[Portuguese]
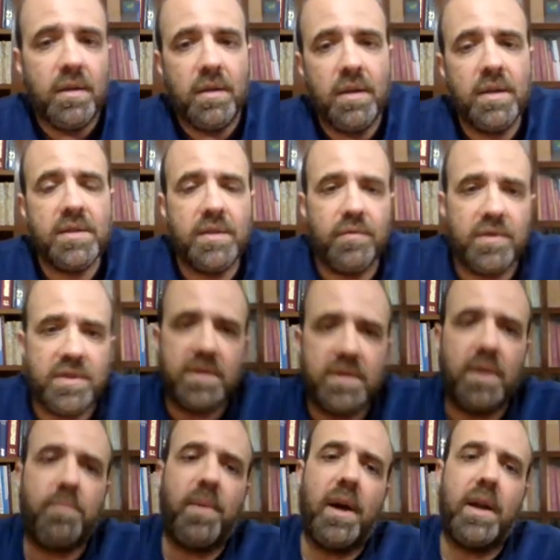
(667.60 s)
E se vocês
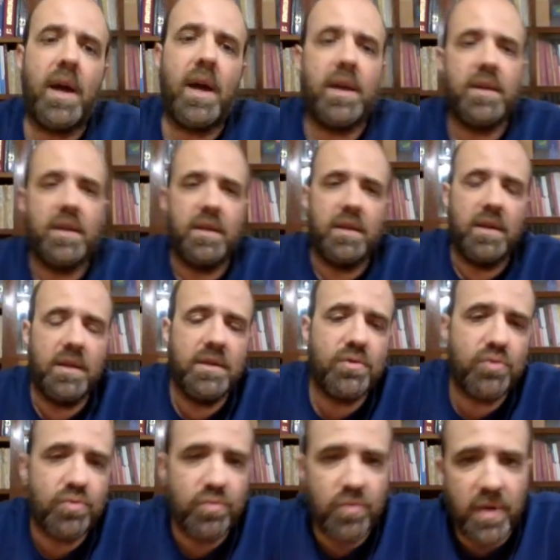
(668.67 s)
repararem,
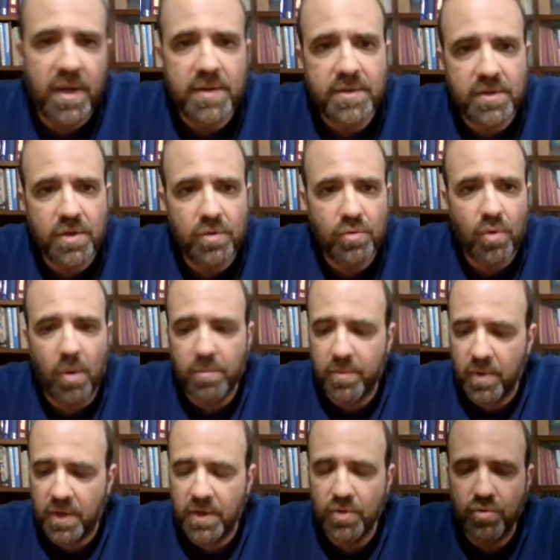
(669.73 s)
isso, este tópico
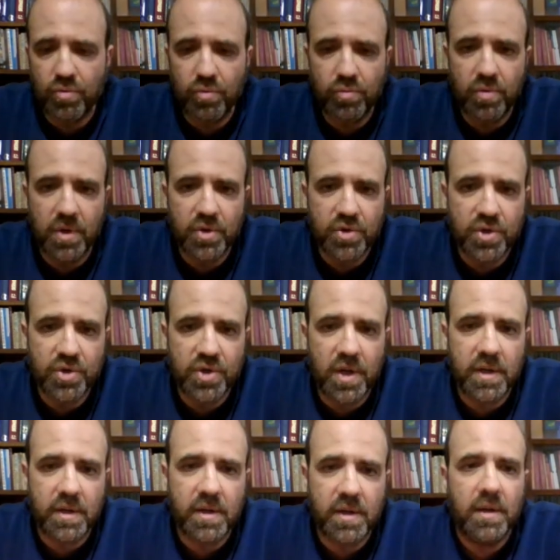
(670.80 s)
aqui, estrutura
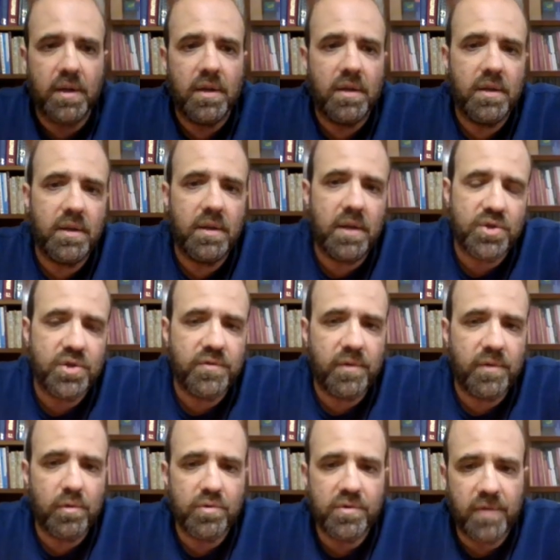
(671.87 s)
antigênica, em que a gente
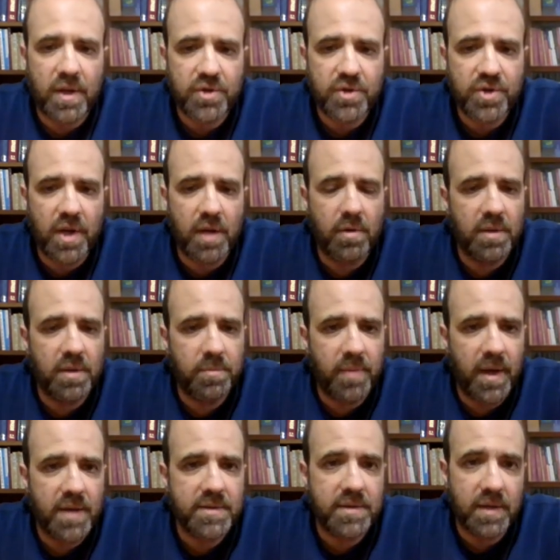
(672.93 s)
falou de flagelo,
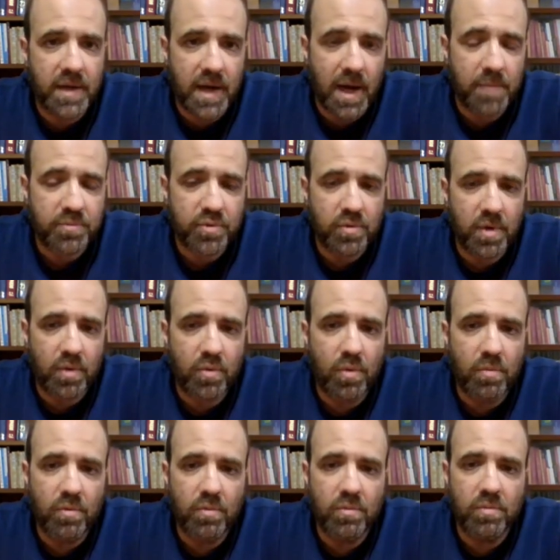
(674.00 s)
LPS e cápsula
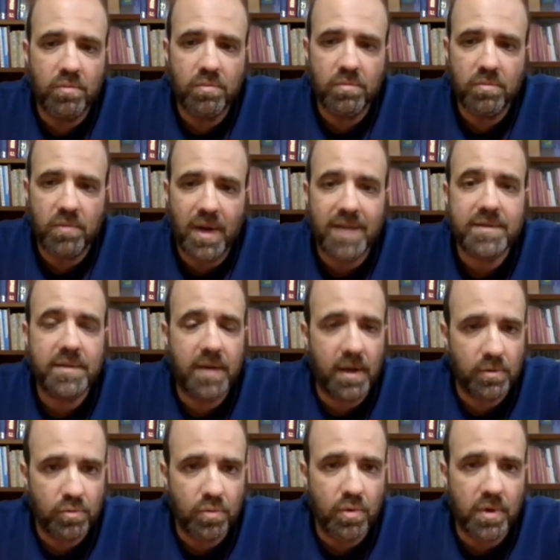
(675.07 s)
como um
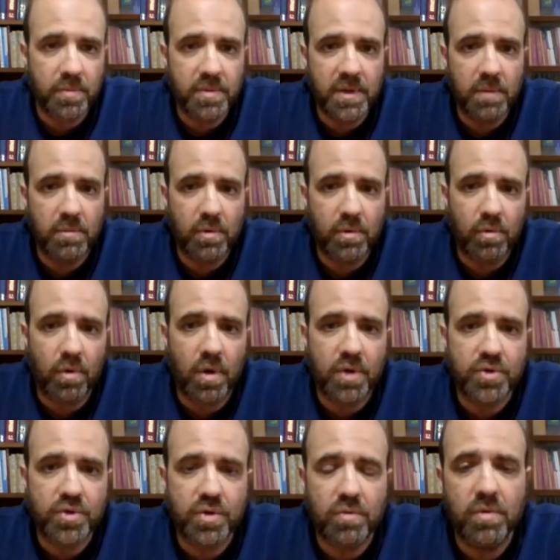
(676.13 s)
rastreador
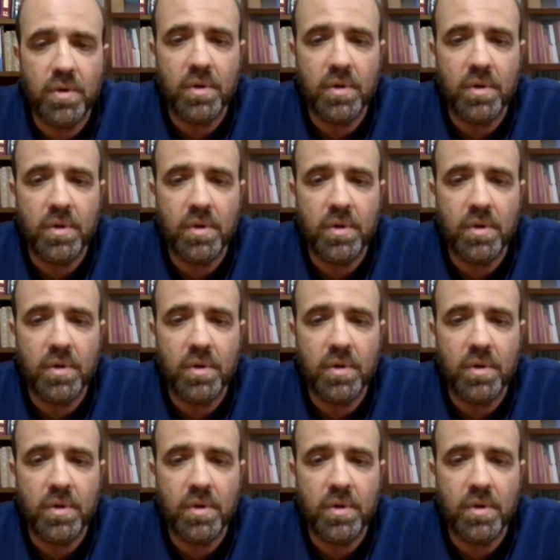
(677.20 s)
epidemiológico,